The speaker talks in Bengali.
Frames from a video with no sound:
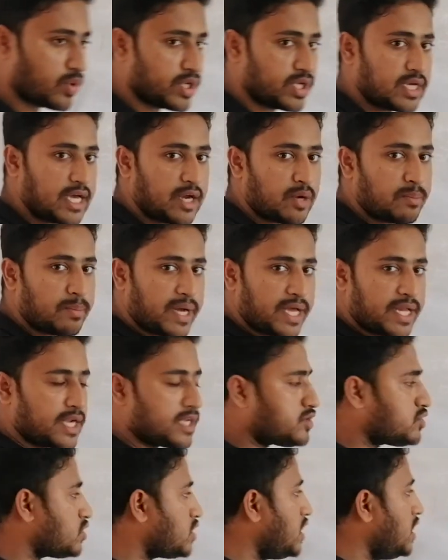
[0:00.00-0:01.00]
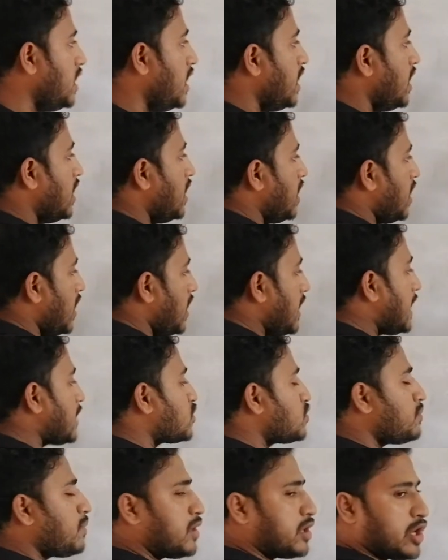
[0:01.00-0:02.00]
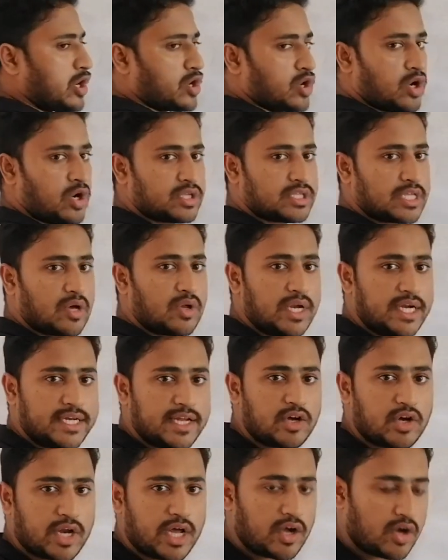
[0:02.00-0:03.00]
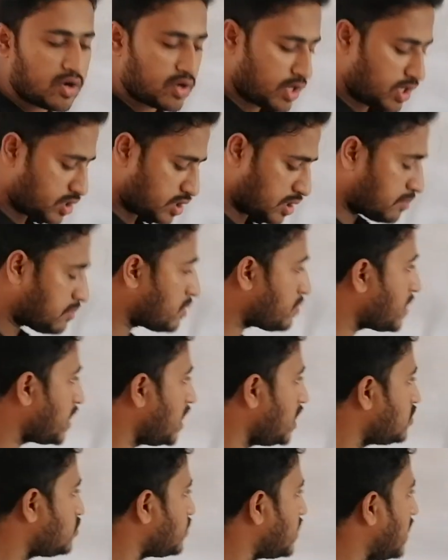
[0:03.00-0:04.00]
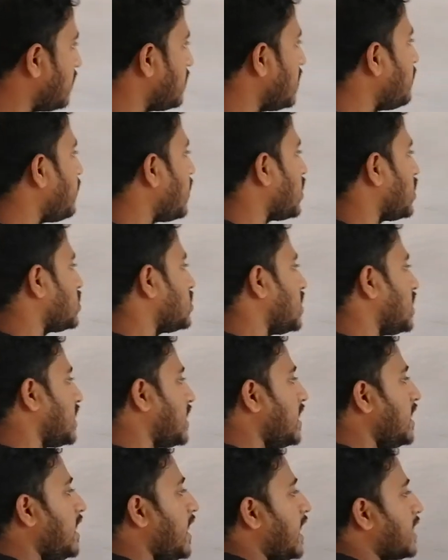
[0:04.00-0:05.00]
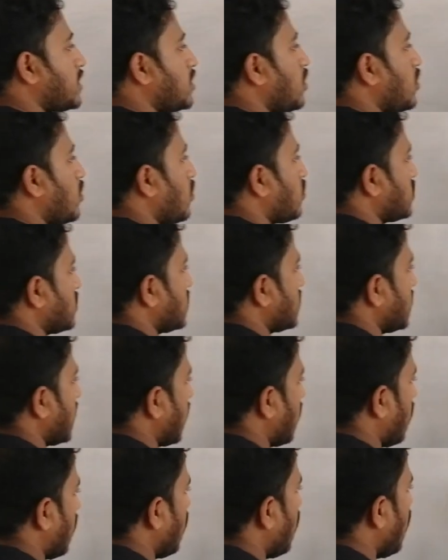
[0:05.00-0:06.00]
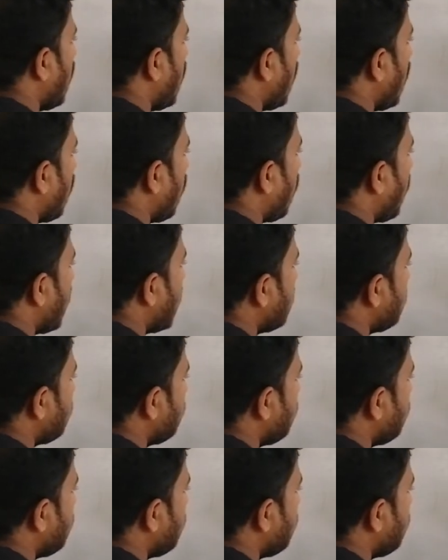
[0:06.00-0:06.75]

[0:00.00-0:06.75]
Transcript: করি কারণ বাইনারি যদি একটু বড় অঙ্ক হয় তাহলে এটা করা কখনোই সম্ভব নয় এই জন্য আমরা বড় দেখে একটা অঙ্ক করতেছি দেখো ওয়ান